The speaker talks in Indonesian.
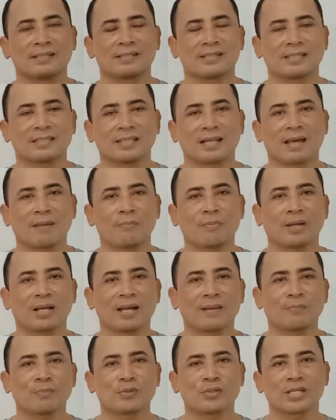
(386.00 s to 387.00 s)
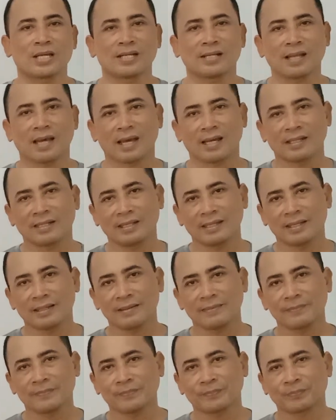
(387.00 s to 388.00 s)
Setelah penghapusan
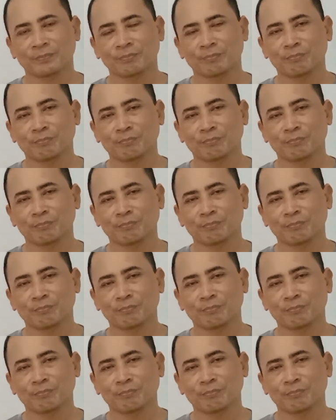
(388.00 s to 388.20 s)
ada